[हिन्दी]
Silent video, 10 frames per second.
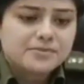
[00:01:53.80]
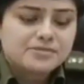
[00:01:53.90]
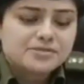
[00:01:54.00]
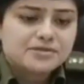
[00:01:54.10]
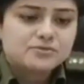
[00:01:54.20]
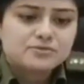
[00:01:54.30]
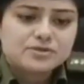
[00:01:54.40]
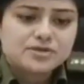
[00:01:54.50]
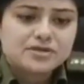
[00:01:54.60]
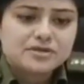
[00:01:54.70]
अभी पिछले
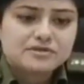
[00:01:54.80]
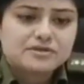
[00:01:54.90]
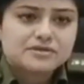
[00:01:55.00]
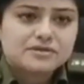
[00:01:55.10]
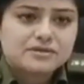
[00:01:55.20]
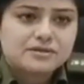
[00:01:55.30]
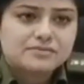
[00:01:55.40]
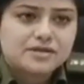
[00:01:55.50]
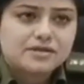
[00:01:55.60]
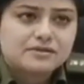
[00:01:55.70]
दो दिन के अंदर अंदर
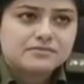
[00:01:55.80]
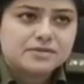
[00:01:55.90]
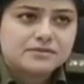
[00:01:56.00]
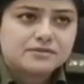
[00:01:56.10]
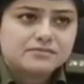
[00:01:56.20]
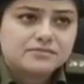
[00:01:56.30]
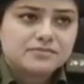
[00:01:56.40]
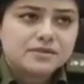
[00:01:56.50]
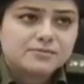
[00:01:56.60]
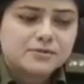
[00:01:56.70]
हमने
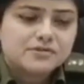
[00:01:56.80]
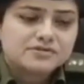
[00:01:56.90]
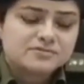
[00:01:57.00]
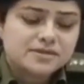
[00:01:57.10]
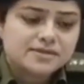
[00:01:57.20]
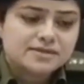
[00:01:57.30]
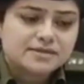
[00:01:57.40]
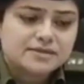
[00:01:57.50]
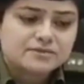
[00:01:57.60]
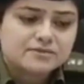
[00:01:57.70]

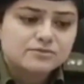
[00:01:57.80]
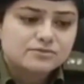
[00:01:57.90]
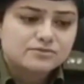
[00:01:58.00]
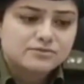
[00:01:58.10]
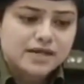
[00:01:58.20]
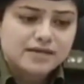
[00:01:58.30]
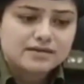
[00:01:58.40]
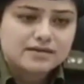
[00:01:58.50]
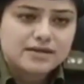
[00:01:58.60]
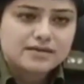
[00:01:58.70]
अप्रॉक्सीमेटली टू
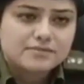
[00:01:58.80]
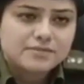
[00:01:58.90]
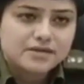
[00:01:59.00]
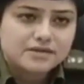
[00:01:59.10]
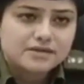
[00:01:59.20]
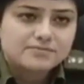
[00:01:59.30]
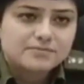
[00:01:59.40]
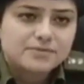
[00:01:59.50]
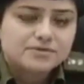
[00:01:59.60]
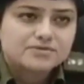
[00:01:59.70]
नाइन्टी नाइन हमने करे
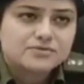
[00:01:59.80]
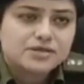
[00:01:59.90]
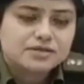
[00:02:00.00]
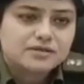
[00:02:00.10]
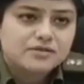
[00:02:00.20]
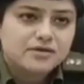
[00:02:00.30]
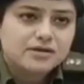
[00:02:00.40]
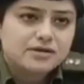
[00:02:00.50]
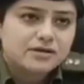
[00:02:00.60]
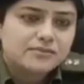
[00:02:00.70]
परसों करे थे
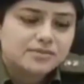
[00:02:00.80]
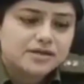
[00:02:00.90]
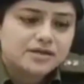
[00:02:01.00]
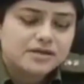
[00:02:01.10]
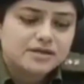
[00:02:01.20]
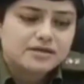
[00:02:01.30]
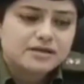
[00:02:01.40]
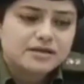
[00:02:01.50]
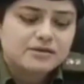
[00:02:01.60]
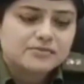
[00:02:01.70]
और कल हमने
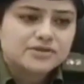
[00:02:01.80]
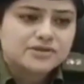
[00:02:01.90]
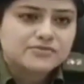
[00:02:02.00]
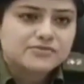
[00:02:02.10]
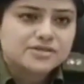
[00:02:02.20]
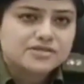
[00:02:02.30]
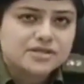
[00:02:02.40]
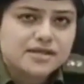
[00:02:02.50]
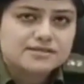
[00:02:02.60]
अराउंड थ्री फिफ्टी